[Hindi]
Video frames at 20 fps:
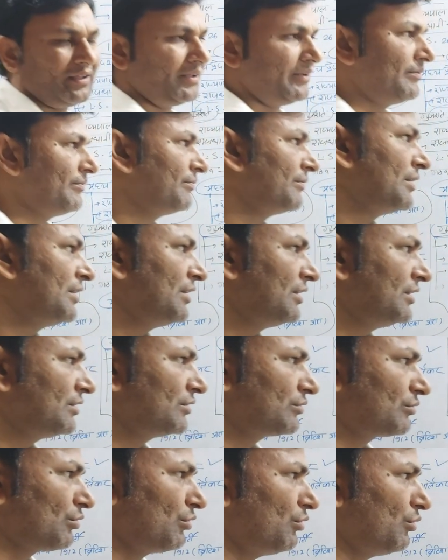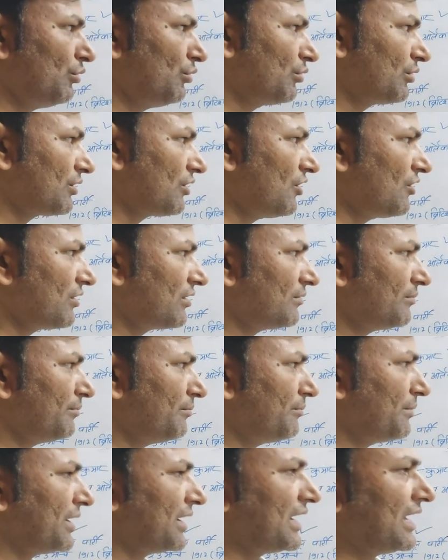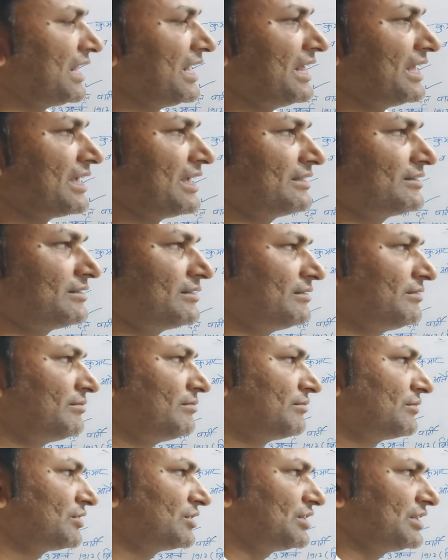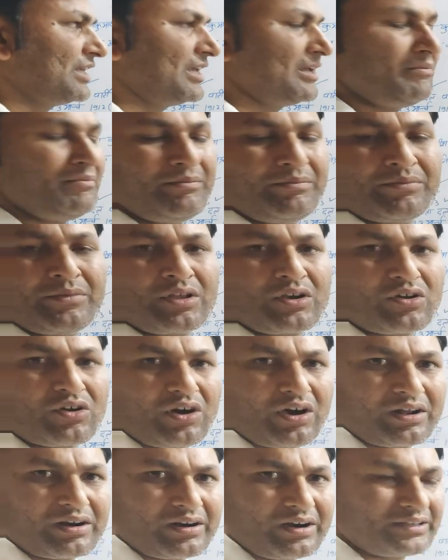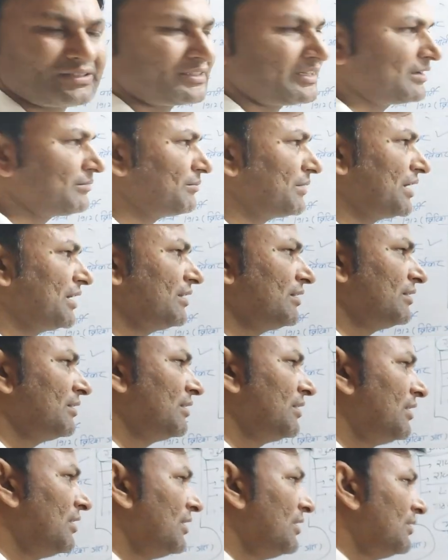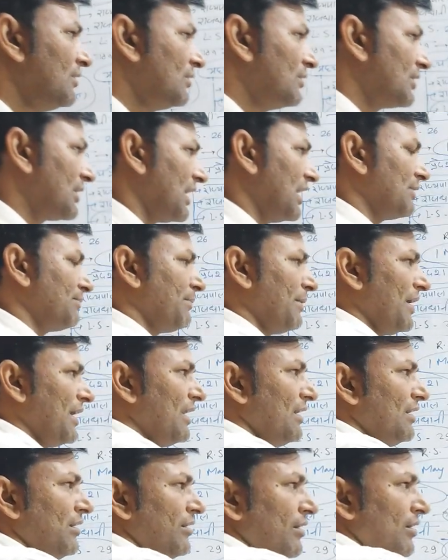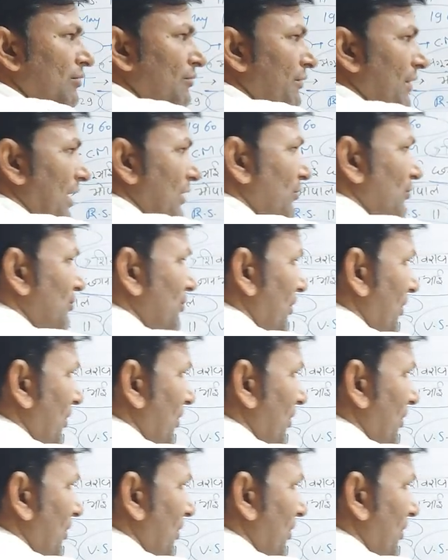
है तो कौन मेघालय का सीएम राट संगमा राज्यपाल फागू